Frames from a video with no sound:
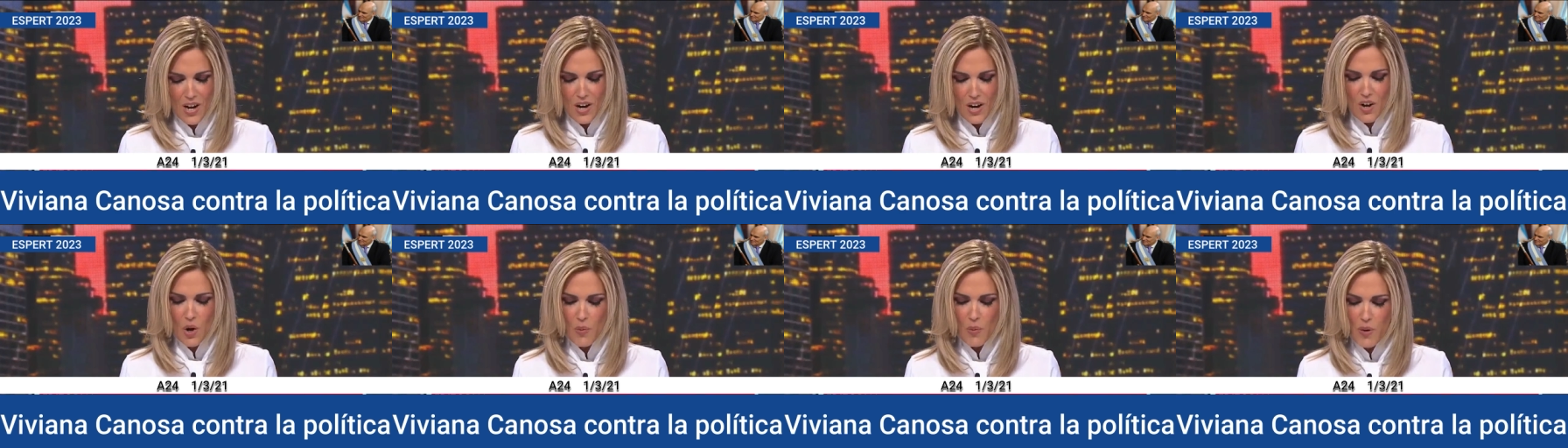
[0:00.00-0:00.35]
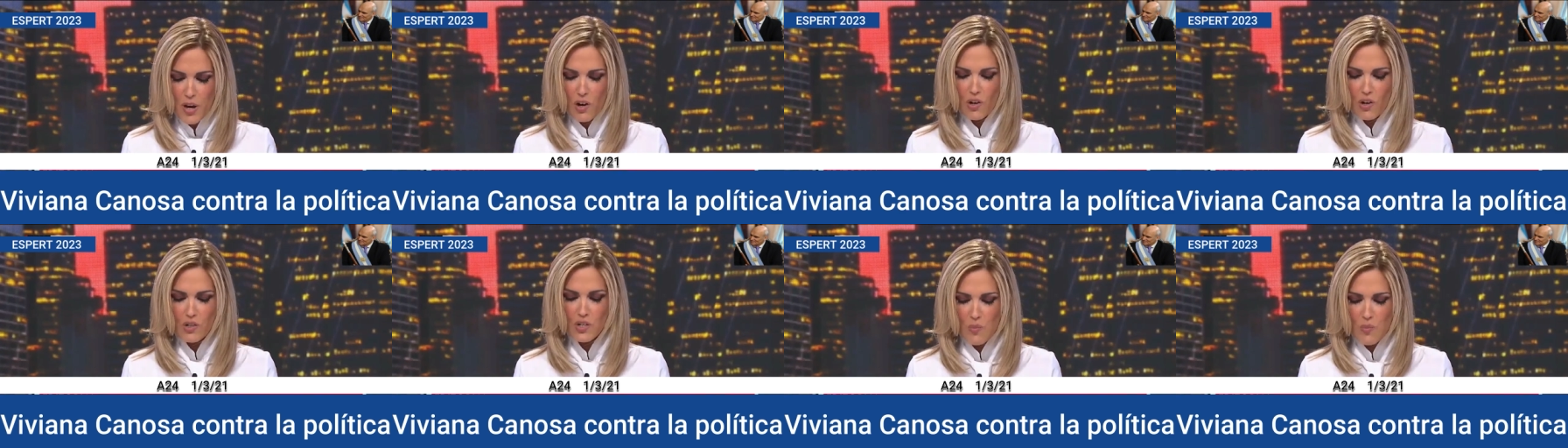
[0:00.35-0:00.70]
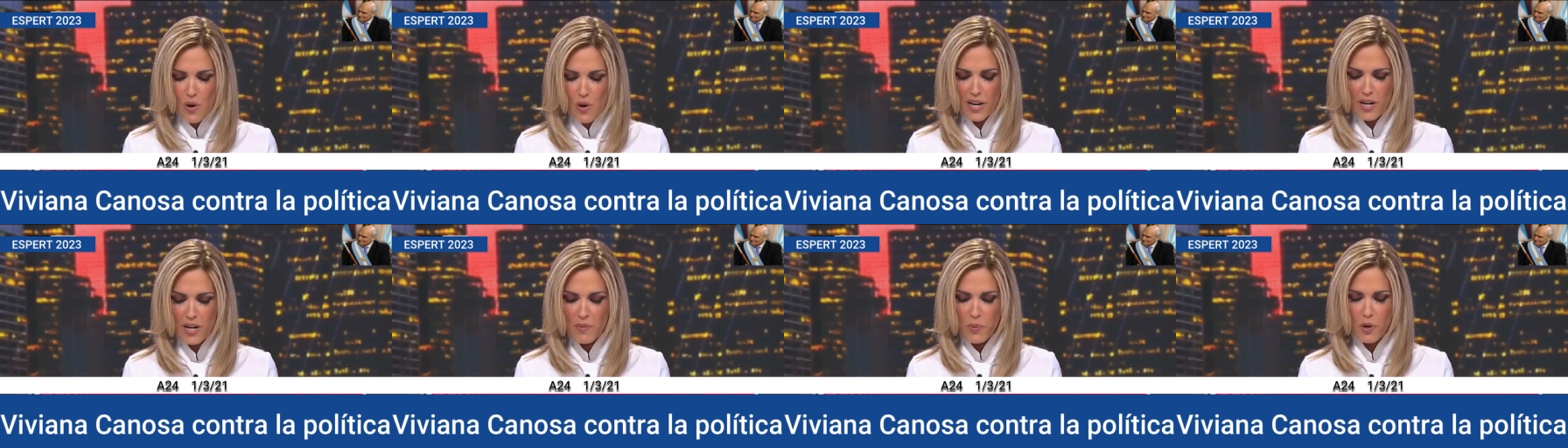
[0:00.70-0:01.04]
Los viejos se
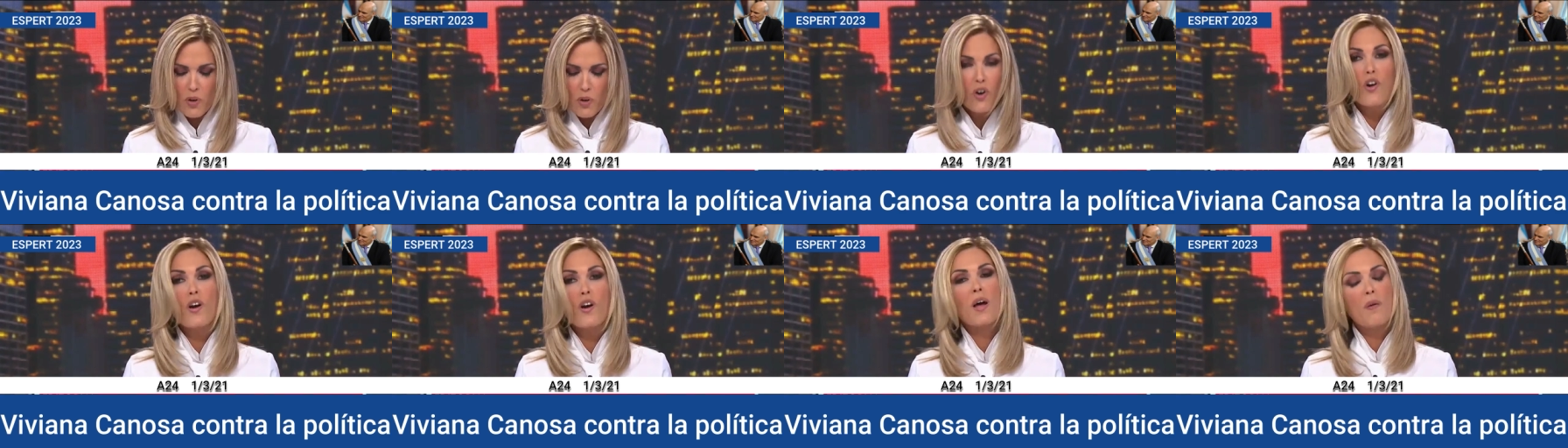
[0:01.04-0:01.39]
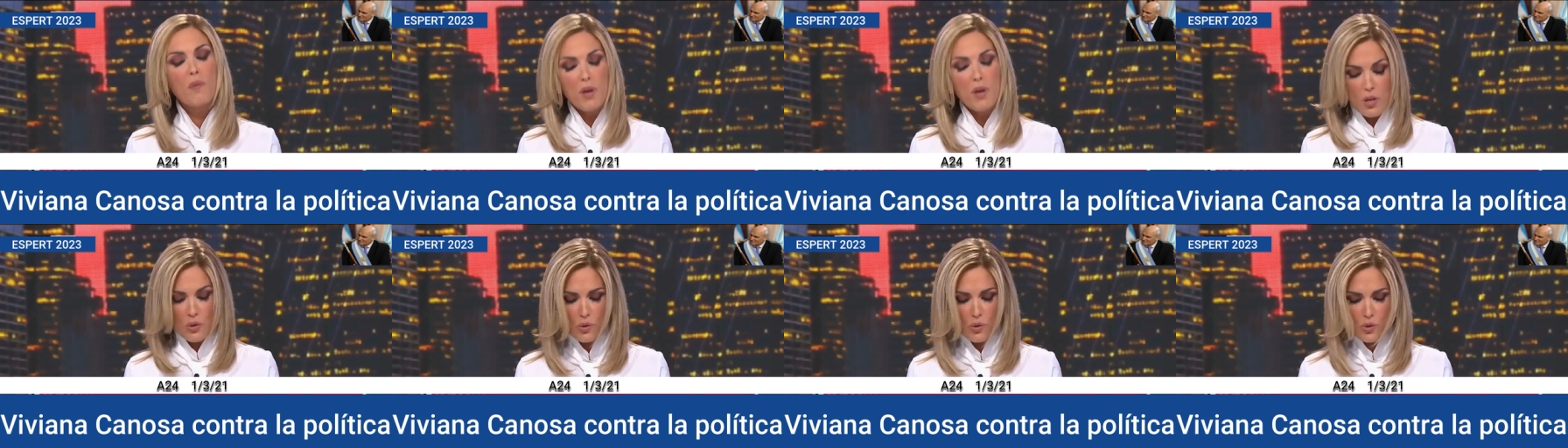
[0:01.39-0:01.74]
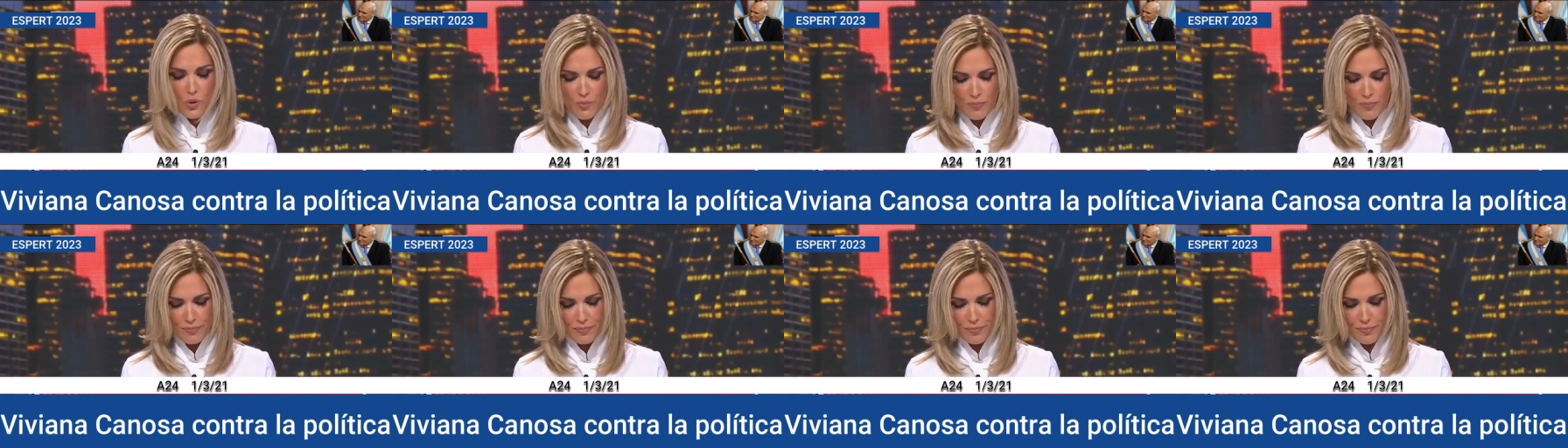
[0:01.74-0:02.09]
mueren por
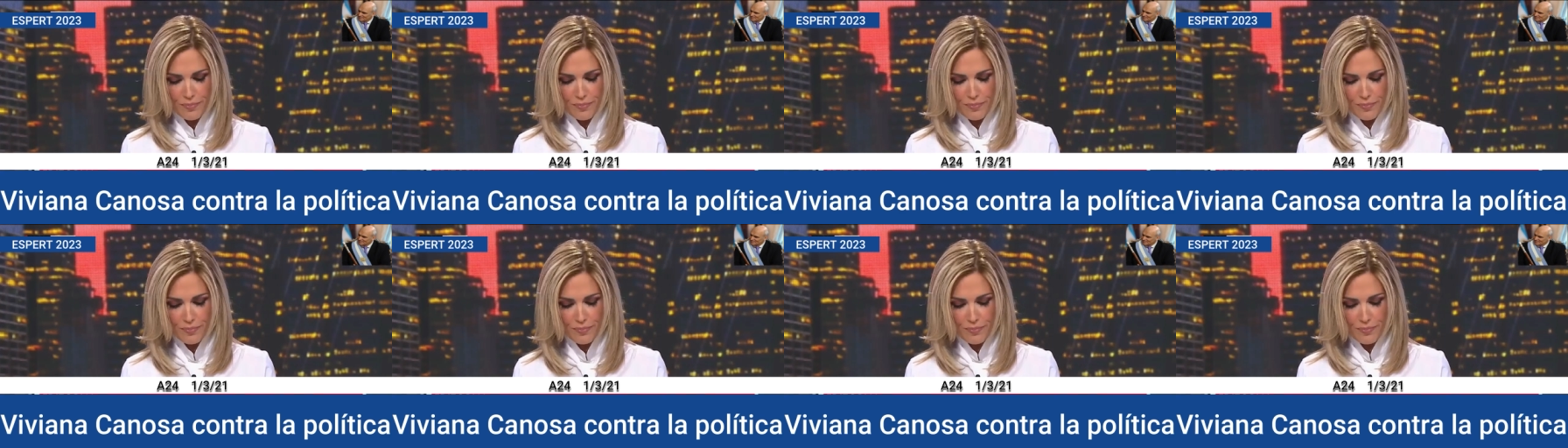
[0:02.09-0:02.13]
coronavirus,